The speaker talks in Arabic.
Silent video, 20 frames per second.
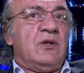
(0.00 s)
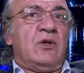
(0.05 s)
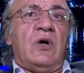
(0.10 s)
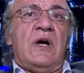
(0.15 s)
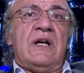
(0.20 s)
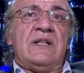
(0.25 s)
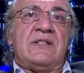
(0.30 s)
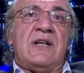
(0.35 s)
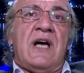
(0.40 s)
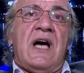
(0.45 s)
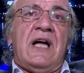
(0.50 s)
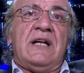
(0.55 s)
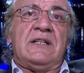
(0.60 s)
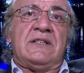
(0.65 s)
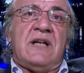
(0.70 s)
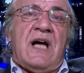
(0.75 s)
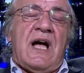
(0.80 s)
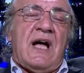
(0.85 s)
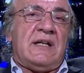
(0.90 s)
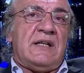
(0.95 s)
رؤساء
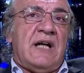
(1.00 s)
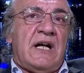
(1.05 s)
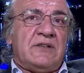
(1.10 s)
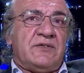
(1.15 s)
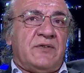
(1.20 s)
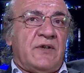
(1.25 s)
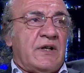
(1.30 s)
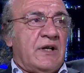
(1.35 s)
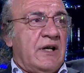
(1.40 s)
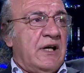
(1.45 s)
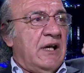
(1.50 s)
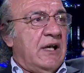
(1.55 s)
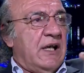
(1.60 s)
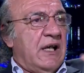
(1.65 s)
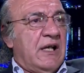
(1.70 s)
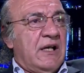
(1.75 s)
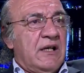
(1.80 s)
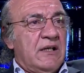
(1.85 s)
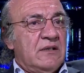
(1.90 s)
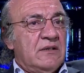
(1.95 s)
اتحادات
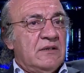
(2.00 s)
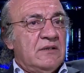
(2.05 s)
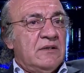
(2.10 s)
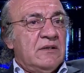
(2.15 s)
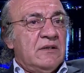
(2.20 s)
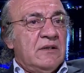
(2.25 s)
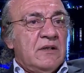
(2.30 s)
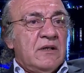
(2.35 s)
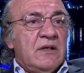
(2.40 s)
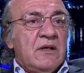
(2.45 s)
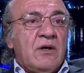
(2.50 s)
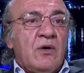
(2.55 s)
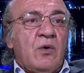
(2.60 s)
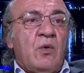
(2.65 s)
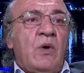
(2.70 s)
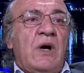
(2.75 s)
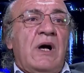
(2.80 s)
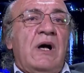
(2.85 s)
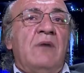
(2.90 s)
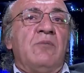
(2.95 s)
فرعيه
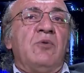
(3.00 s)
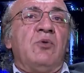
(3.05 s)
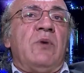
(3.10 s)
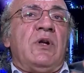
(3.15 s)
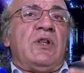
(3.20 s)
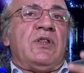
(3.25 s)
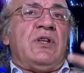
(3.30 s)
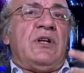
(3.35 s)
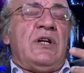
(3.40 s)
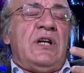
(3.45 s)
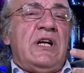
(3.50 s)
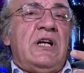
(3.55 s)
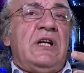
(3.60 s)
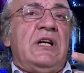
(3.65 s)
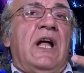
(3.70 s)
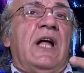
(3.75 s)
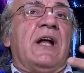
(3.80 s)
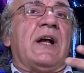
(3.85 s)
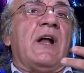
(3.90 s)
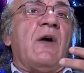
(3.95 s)

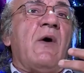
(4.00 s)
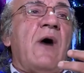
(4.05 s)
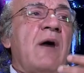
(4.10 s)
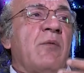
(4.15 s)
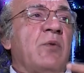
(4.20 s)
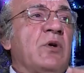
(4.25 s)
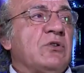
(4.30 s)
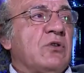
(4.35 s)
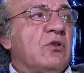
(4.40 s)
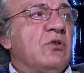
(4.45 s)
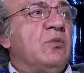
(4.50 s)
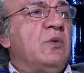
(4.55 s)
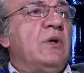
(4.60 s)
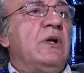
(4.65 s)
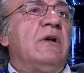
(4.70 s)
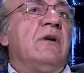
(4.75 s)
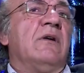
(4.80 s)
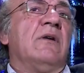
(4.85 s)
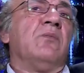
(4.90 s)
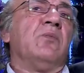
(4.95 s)
وممثلين عن روابطهم
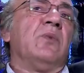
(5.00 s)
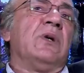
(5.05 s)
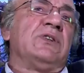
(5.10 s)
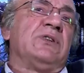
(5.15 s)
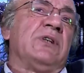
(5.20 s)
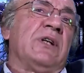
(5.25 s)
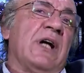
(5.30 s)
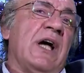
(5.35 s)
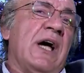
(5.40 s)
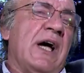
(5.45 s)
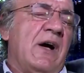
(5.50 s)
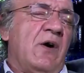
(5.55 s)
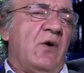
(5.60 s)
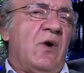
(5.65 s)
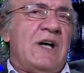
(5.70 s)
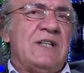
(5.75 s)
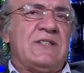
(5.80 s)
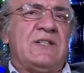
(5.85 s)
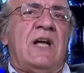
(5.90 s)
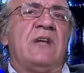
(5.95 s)
اللي هم شرائح
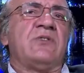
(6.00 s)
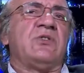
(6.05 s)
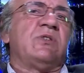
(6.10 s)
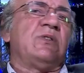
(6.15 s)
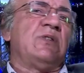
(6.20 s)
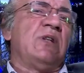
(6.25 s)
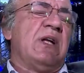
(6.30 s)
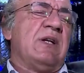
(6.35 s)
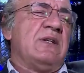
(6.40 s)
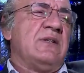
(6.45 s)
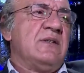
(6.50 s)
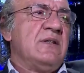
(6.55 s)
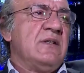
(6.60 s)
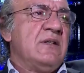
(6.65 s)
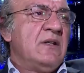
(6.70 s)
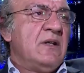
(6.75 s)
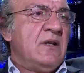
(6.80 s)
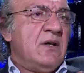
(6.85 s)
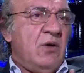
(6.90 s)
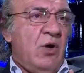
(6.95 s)
واسعة جدا
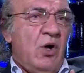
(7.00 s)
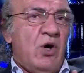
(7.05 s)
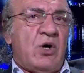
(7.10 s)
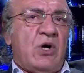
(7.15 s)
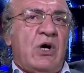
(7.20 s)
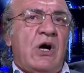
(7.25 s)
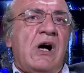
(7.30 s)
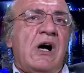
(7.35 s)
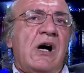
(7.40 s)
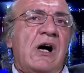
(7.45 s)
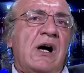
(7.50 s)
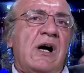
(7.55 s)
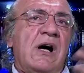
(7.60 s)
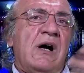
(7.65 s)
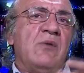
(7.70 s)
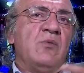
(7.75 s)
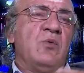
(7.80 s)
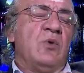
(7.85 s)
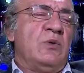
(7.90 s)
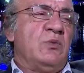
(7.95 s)
نعم.
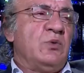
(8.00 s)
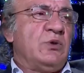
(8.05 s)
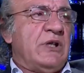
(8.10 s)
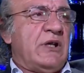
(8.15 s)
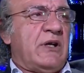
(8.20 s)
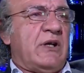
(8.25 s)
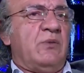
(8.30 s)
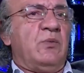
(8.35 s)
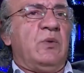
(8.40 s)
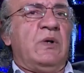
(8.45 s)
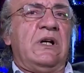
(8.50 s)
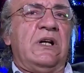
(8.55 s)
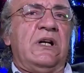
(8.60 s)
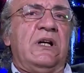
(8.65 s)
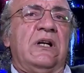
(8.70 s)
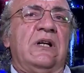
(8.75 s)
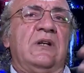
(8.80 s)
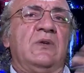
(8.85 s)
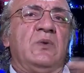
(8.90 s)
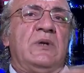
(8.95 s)
الحكام
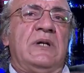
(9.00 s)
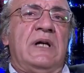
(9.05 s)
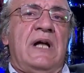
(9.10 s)
والمدربين